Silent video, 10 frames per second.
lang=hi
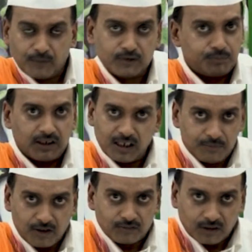हम तो पहली
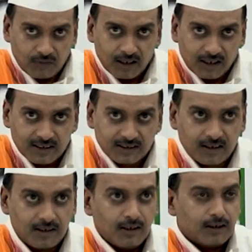बार उनके वहाँ गए
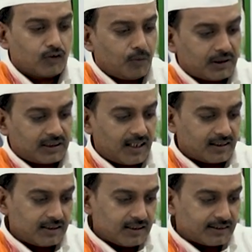थे तो वो बताया
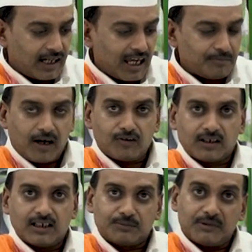कि ये डायबाउट
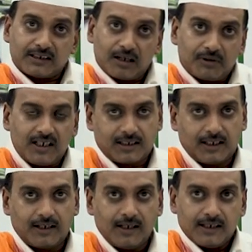है इसमें टेबलेट
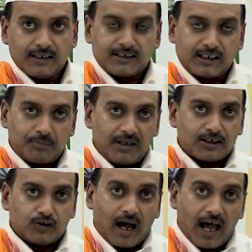है ये
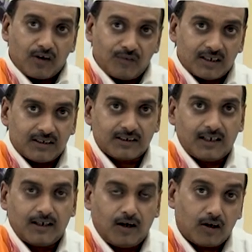टेबलेट जो आयुर्वेदिक
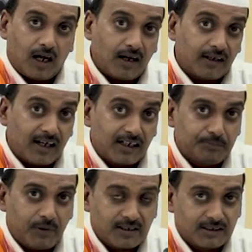है और
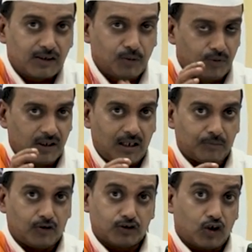हंड्रेड परसेंट बोले
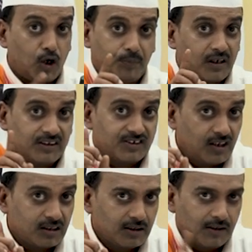हमको सौ
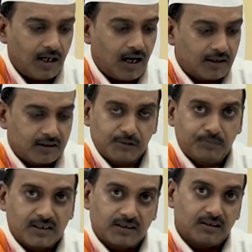प्रतिशत हंड्रेड
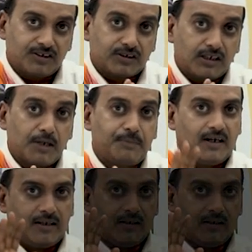परसेंट सेफ है